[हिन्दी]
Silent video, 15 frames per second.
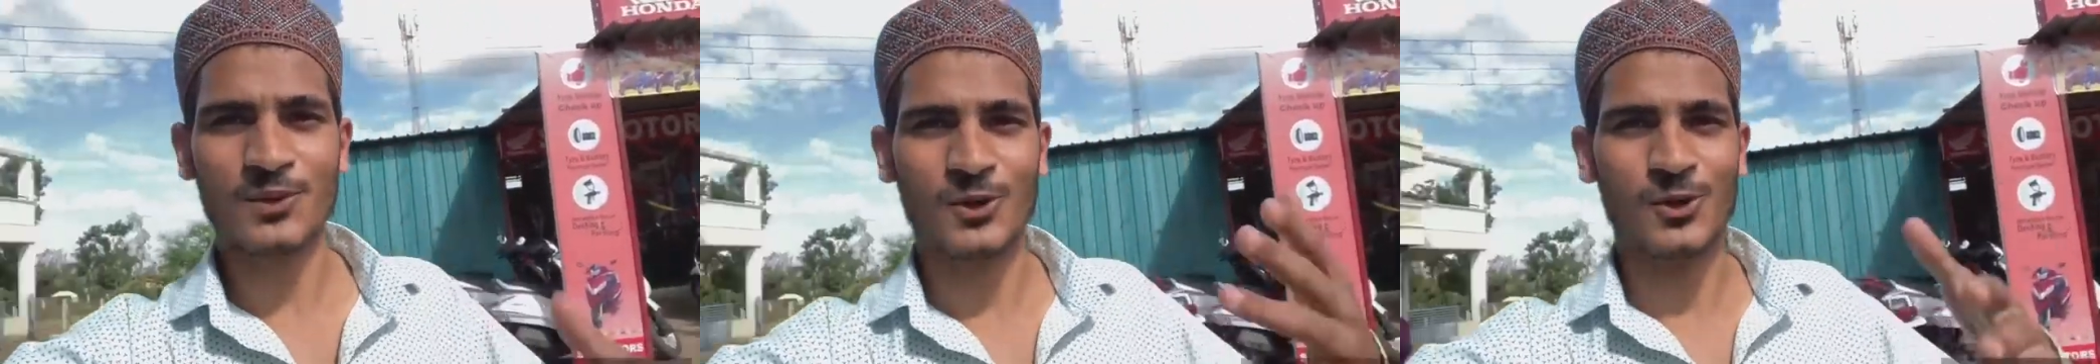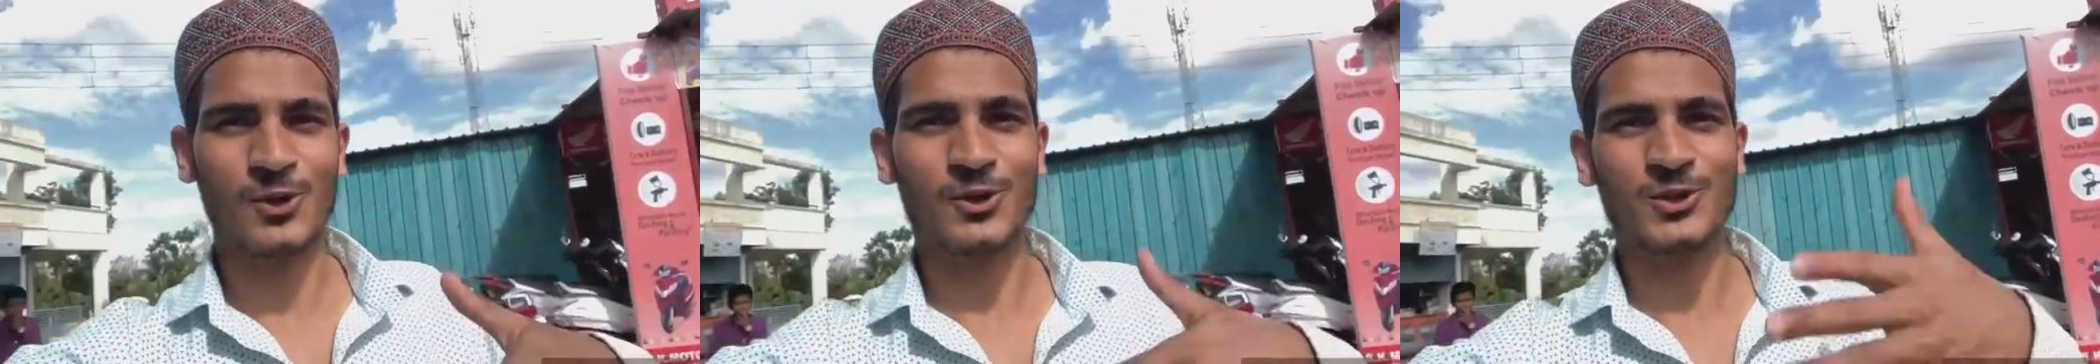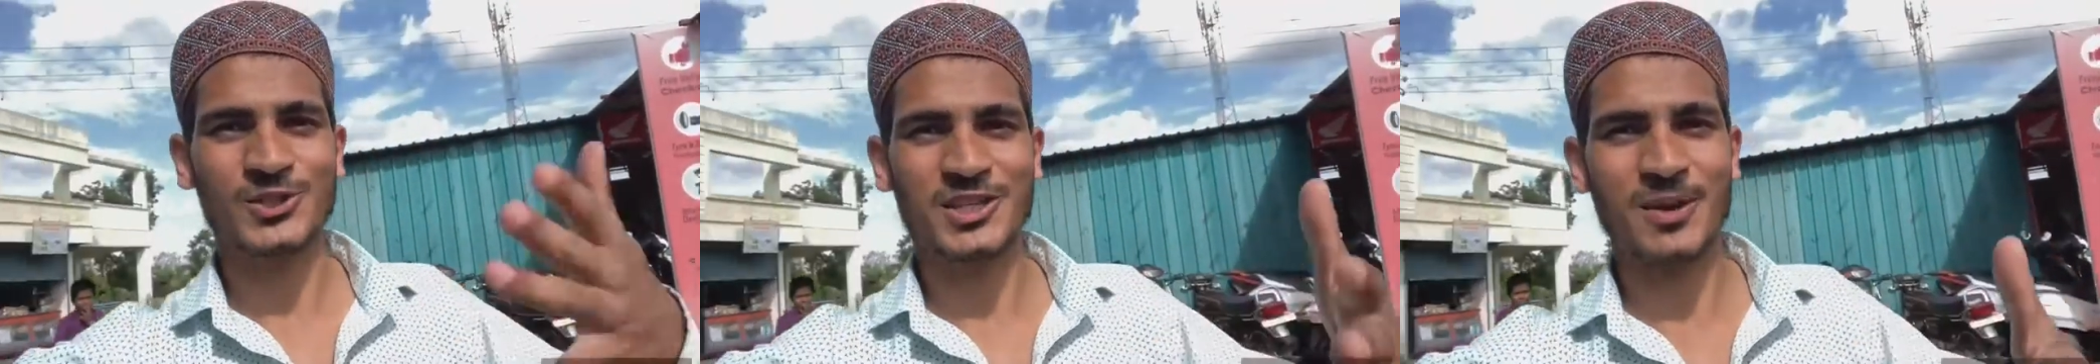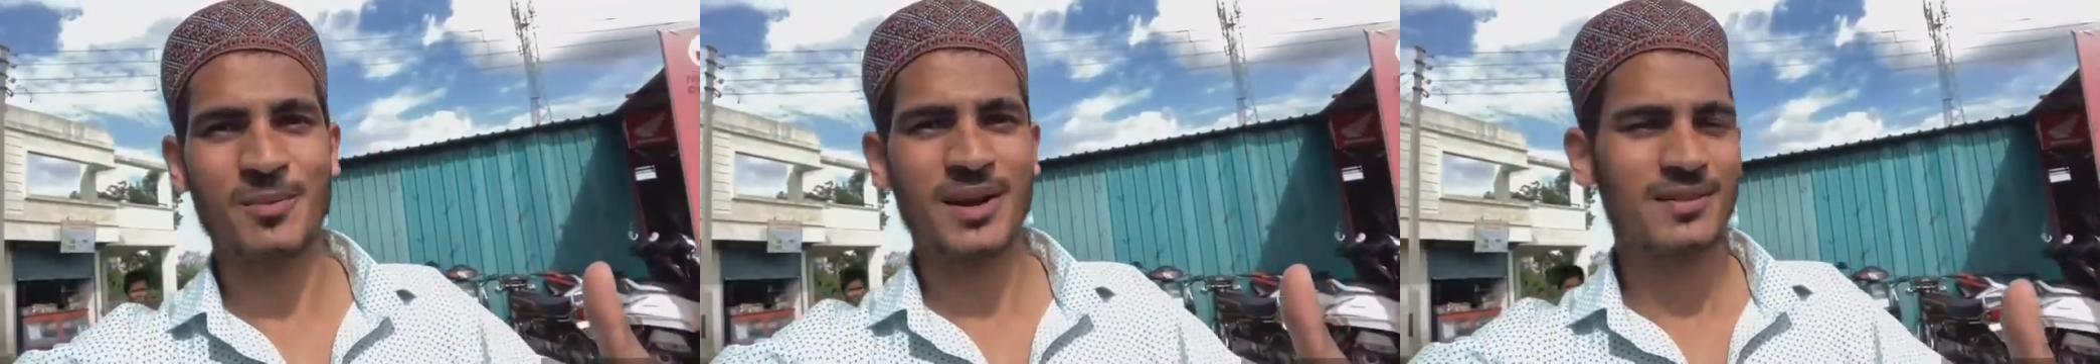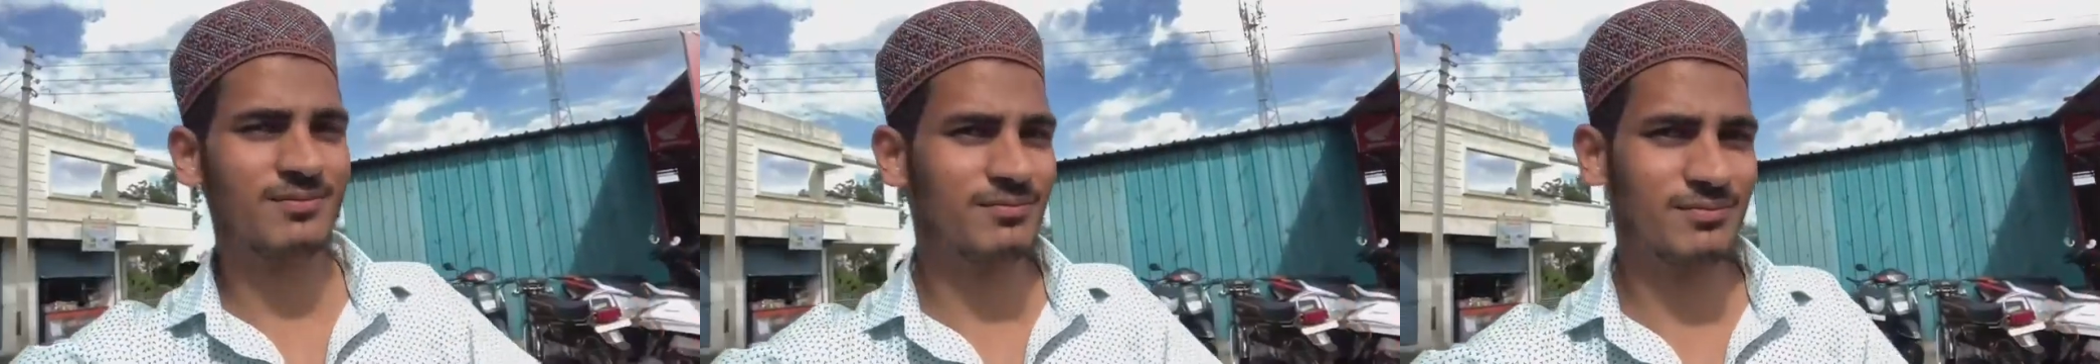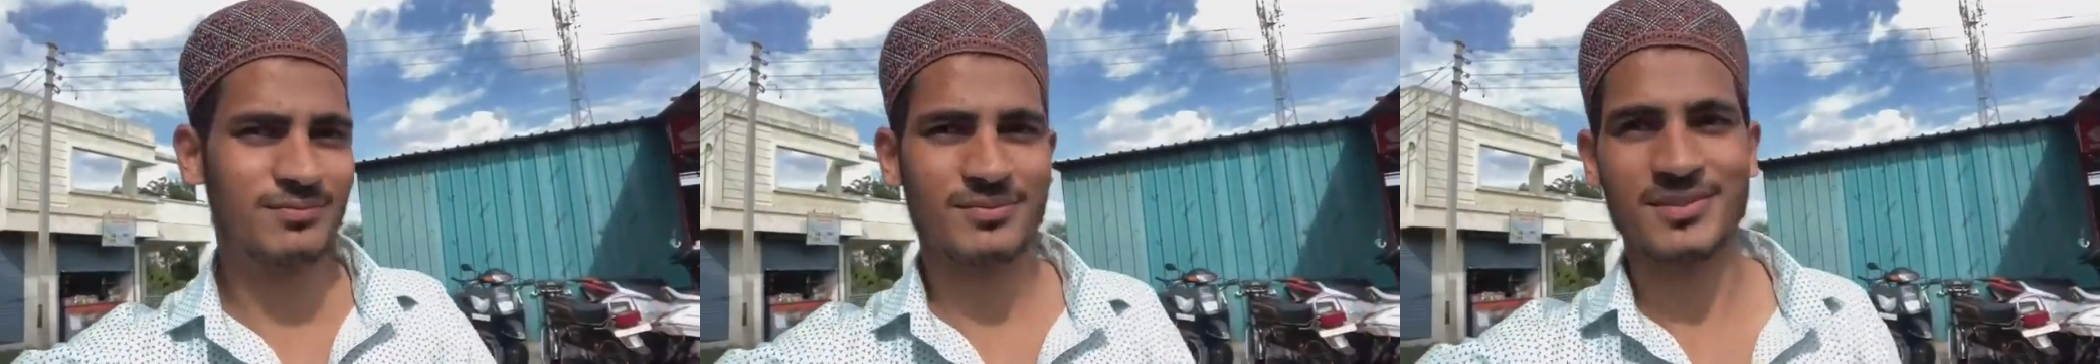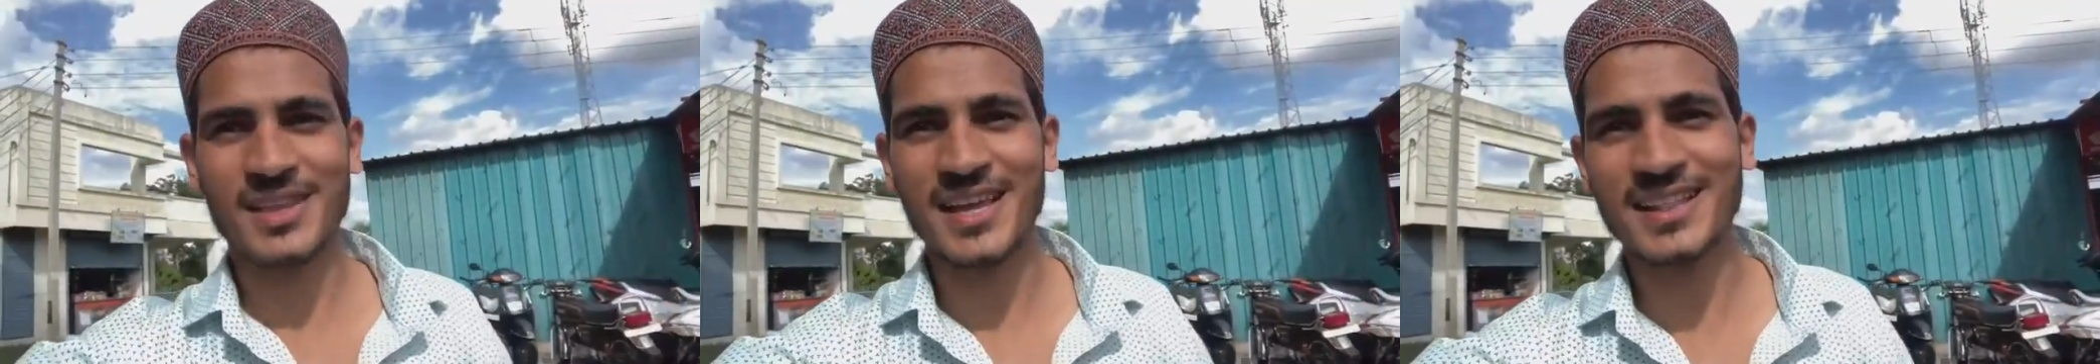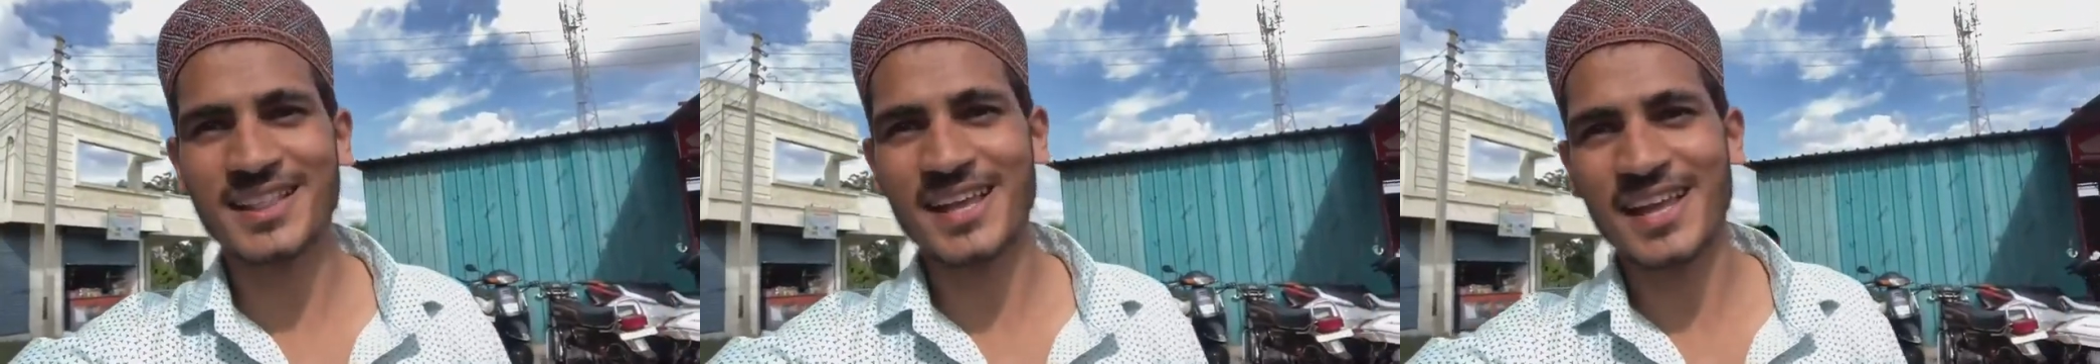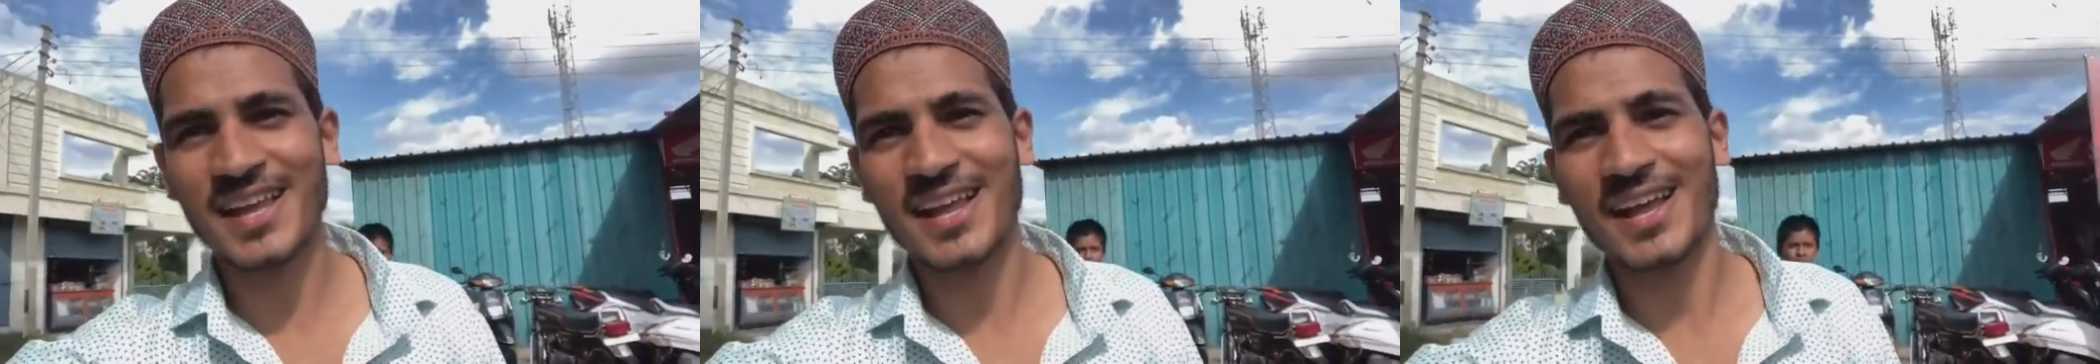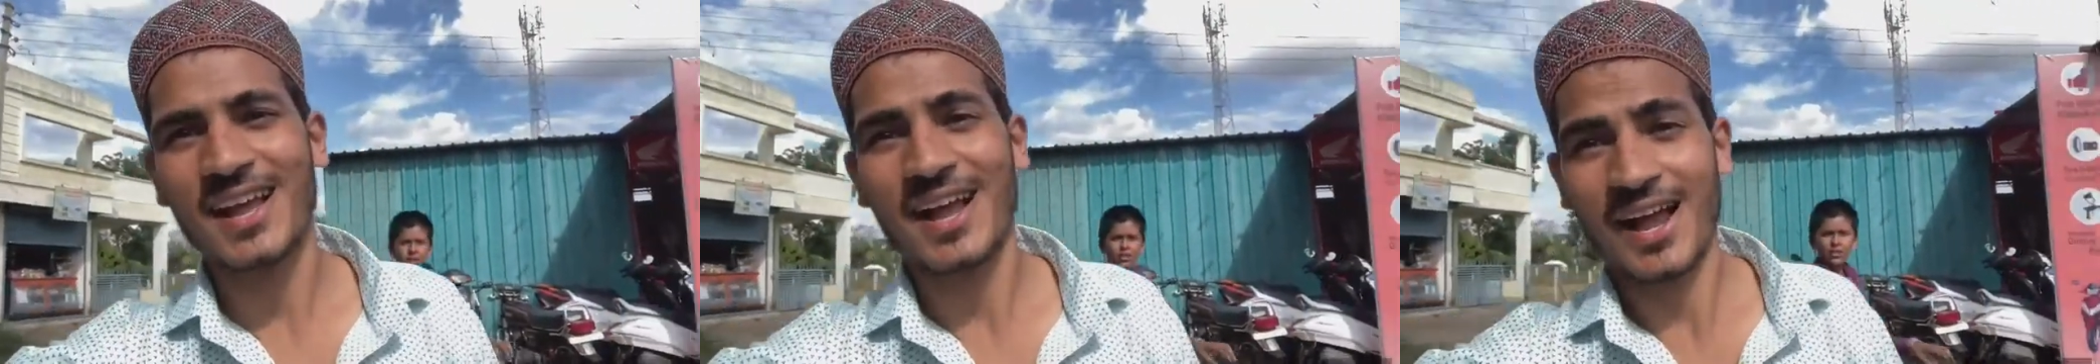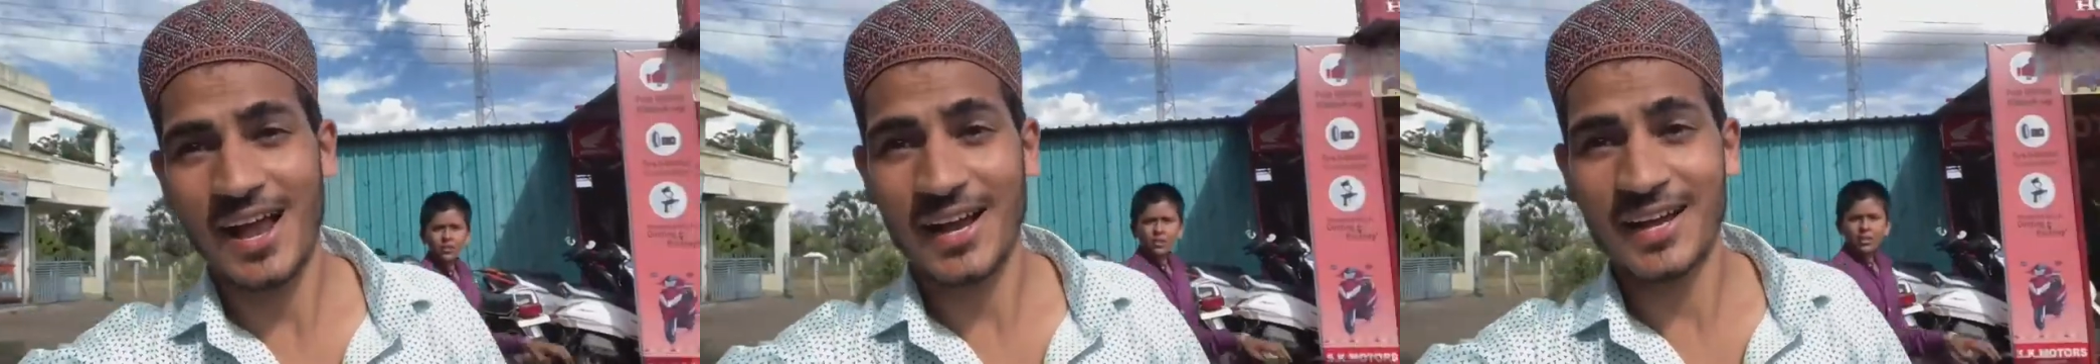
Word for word: और उसके बाद देखते हैं आगे